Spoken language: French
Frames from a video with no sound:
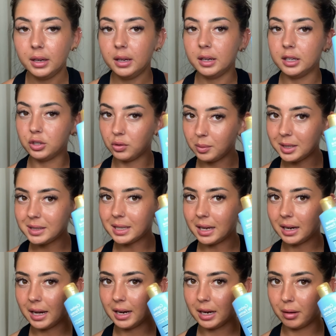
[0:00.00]
Et je vais mettre
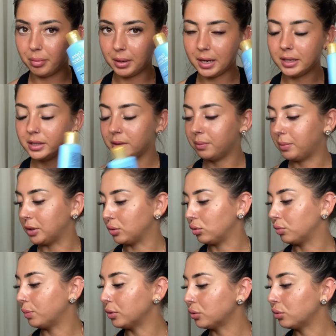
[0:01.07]
celle-là à la place parce que
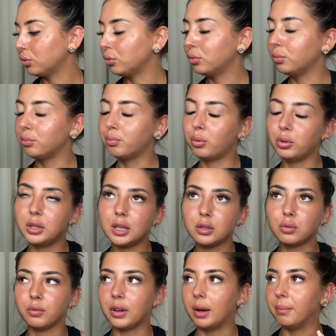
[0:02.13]
je pense qu'une
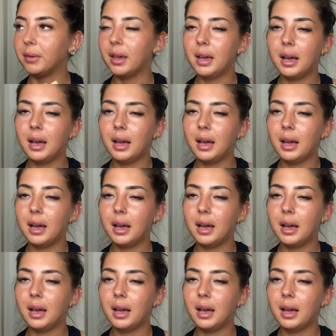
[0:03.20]
protection, enfin